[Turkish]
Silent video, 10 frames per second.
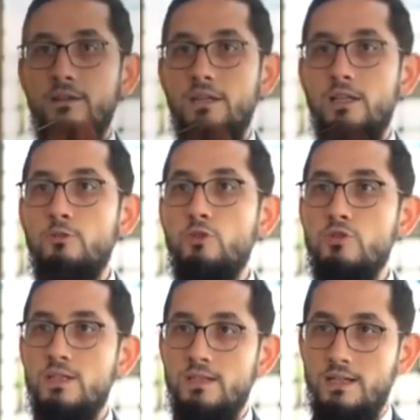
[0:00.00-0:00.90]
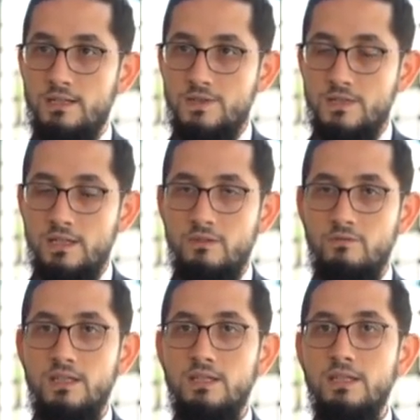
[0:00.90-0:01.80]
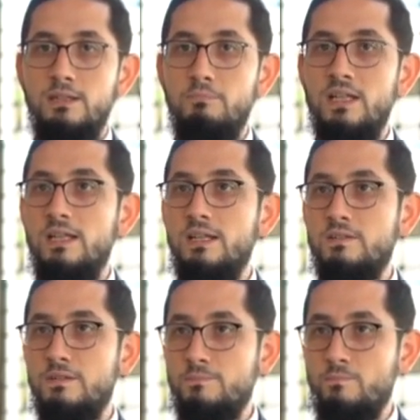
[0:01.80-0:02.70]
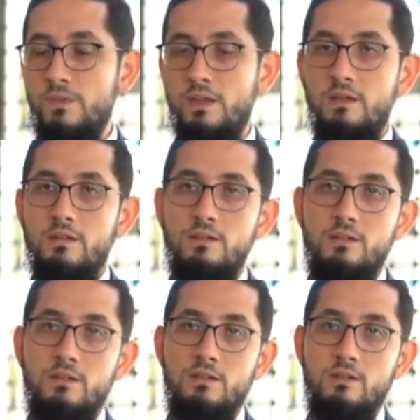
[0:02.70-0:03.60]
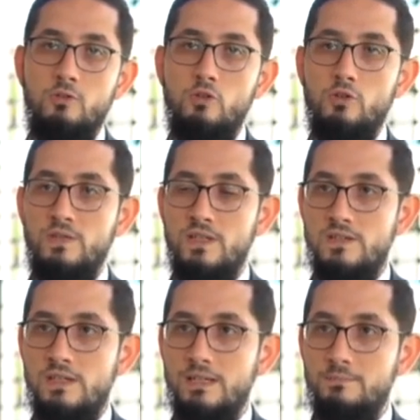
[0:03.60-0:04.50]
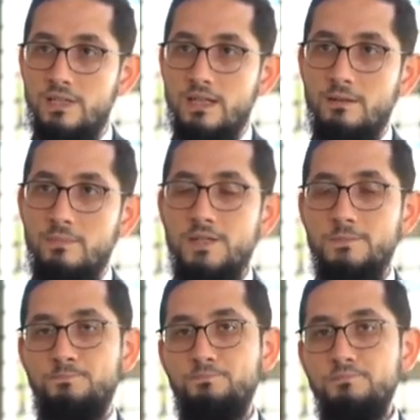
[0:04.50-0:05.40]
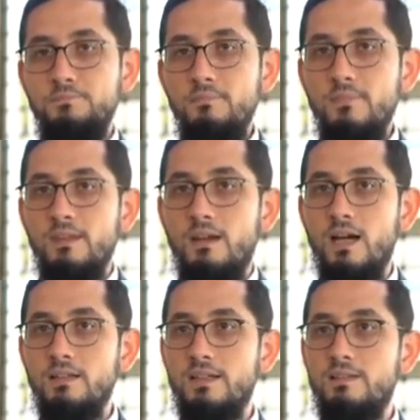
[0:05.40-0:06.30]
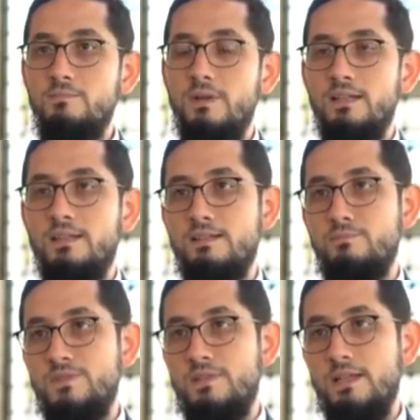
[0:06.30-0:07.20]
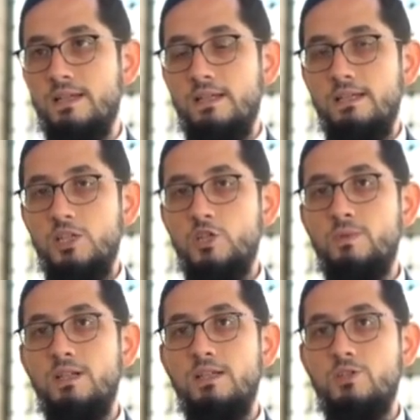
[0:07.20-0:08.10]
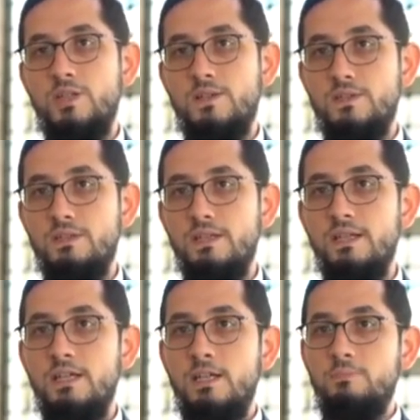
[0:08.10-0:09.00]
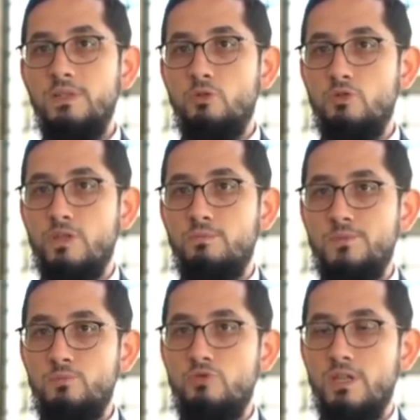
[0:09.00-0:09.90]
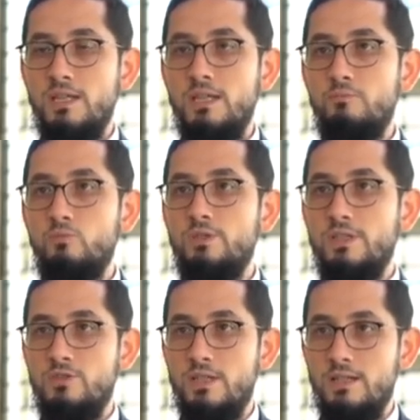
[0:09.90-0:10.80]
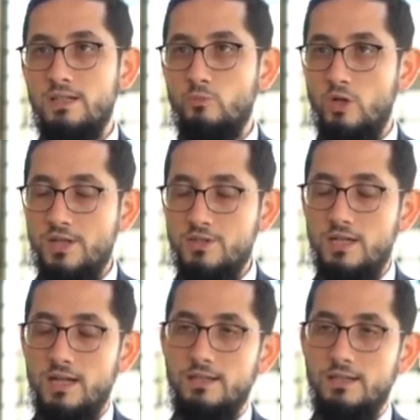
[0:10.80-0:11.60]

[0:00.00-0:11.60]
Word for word: e, İl Göç İdaresi ve yine Milli Eğitim e, ile beraber halk eğitim Merkezimizle işbirliği içerisinde bir hocamız bu sene mültecilere, muhacir